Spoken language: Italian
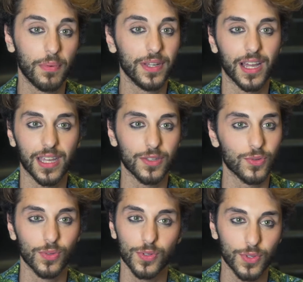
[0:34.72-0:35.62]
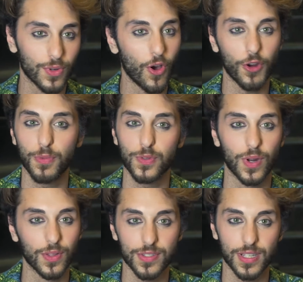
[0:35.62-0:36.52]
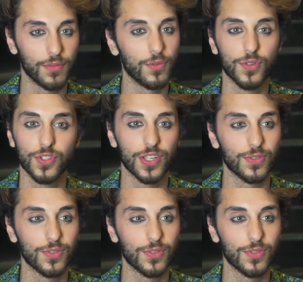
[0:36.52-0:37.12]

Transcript: poi anche sul nostro corpo, sulla nostra voce,